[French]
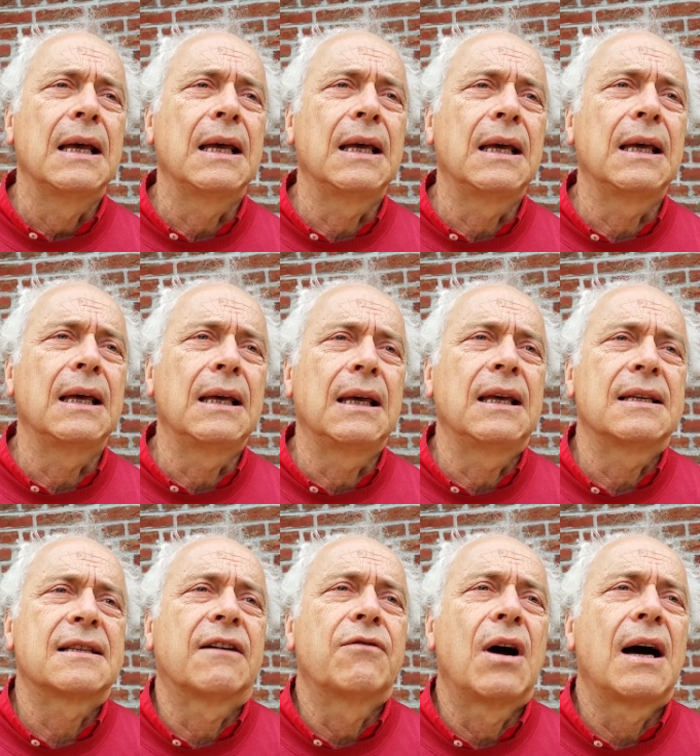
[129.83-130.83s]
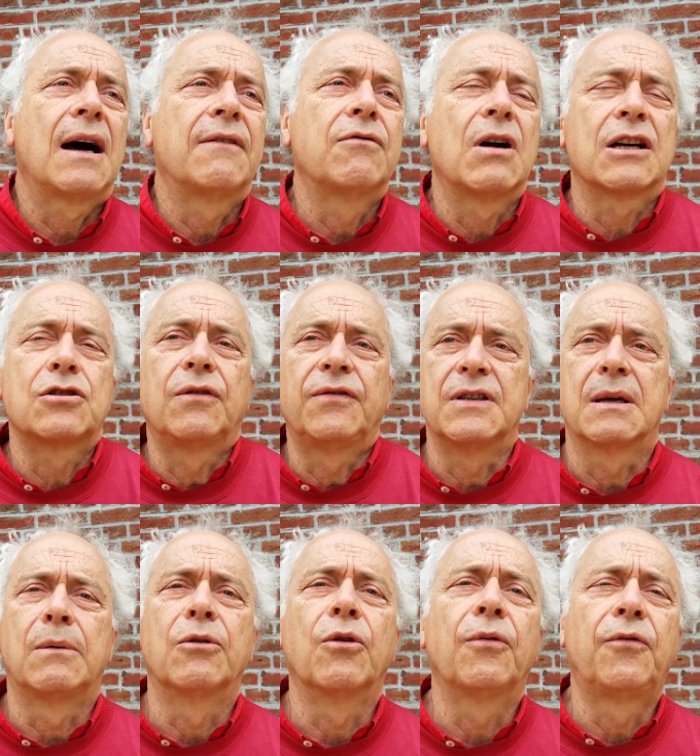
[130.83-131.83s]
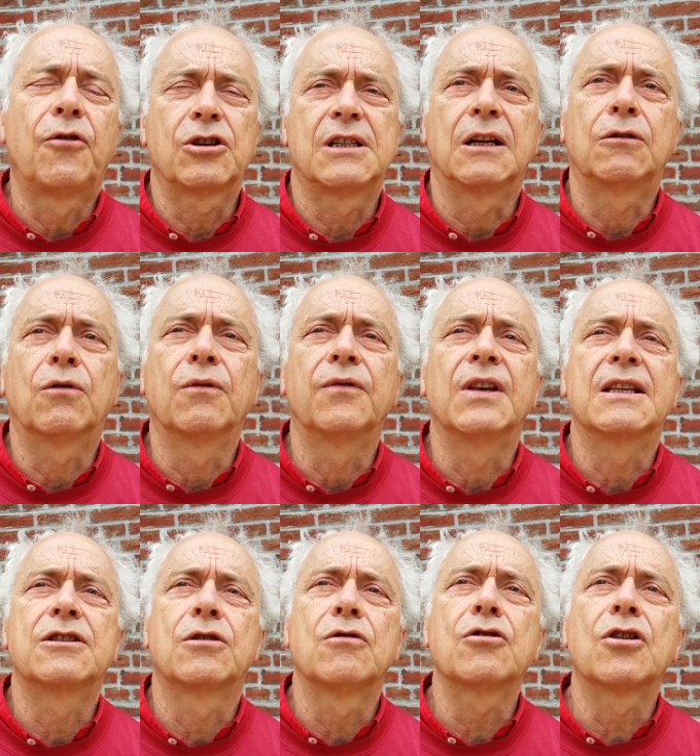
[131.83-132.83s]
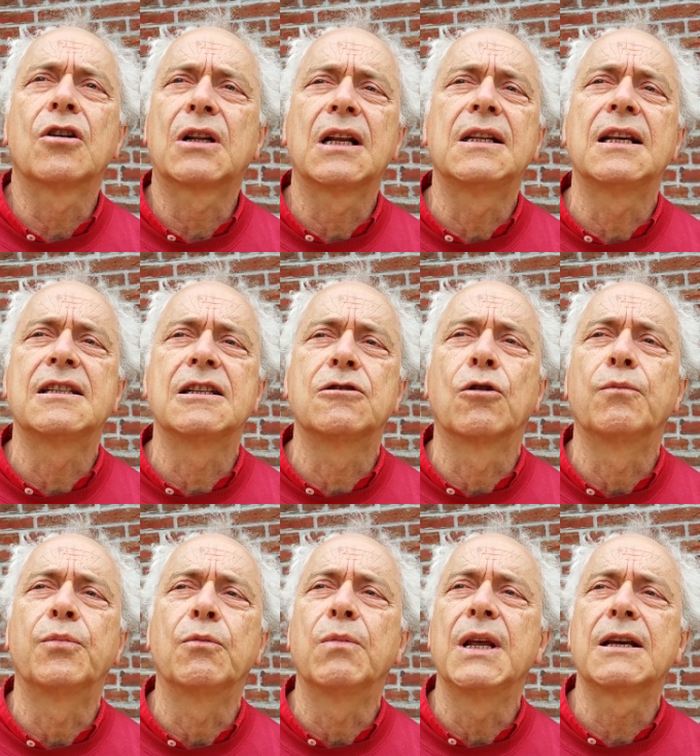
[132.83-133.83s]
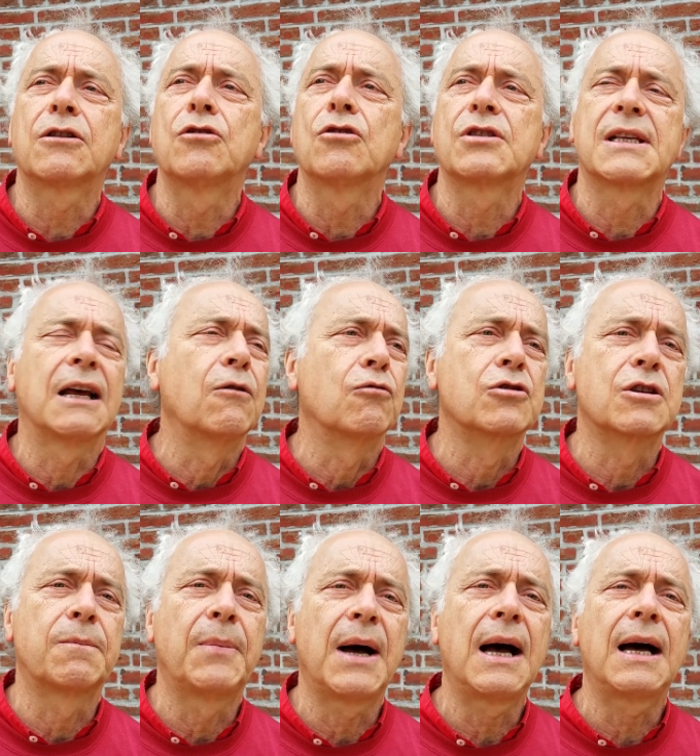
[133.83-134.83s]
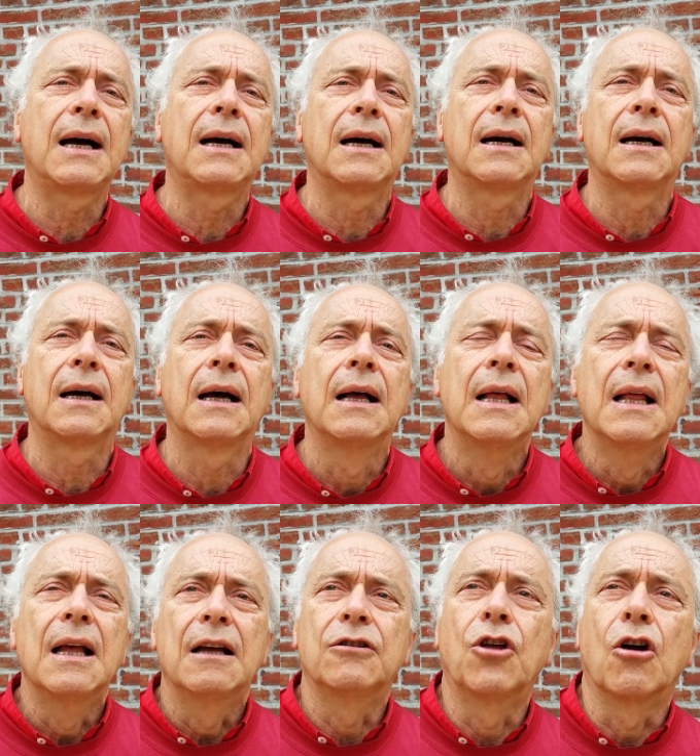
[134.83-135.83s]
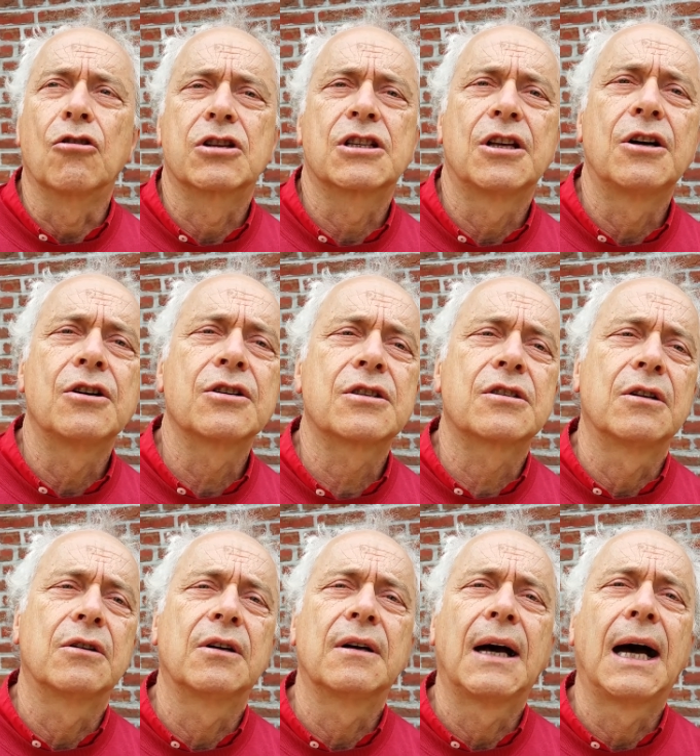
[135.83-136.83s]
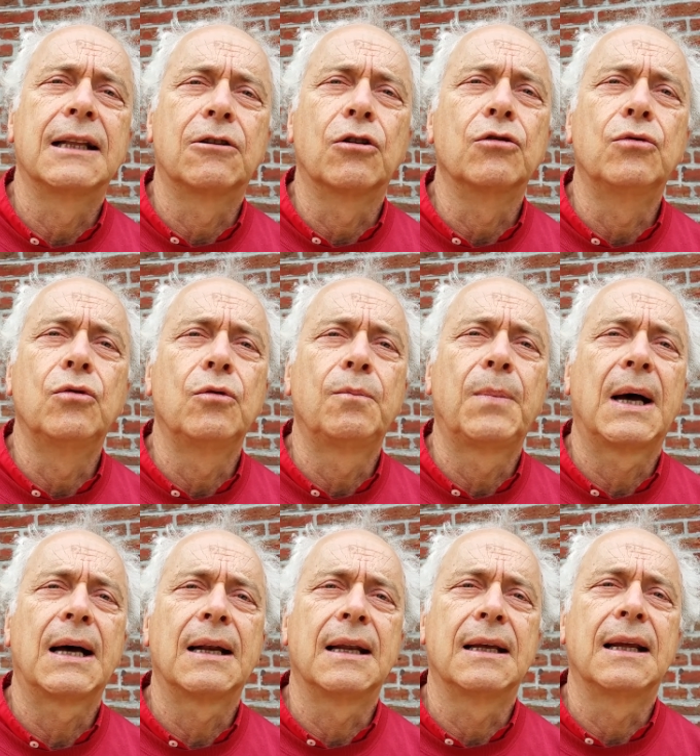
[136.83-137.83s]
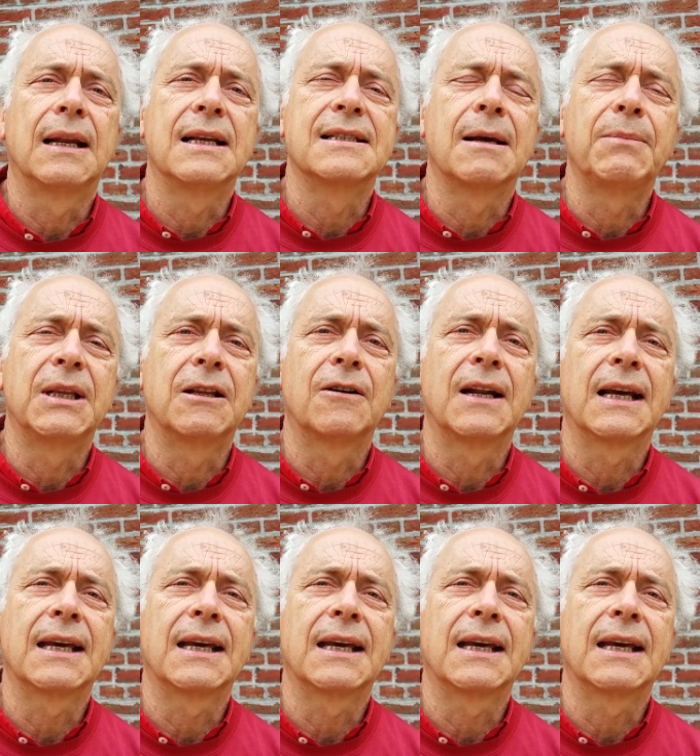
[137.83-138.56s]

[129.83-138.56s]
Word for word: et, savoir avoir suffisamment de force et de conviction quand les décisions publiques ne s'annoncent pas euh, dans le sens euh, attendu par les habitants